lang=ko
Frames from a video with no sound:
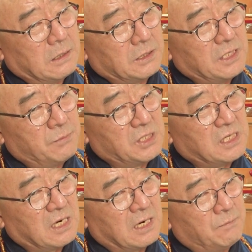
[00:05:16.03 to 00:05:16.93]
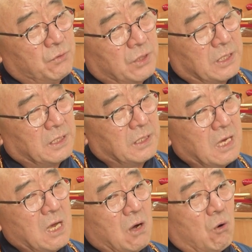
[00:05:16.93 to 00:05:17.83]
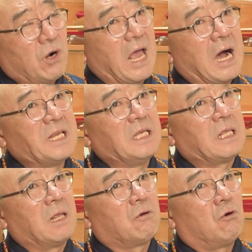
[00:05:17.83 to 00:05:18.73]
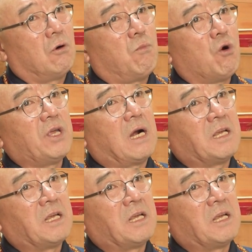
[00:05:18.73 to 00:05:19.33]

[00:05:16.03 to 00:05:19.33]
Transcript: 시험을 치려는 분들은 올해 아니다고 포기를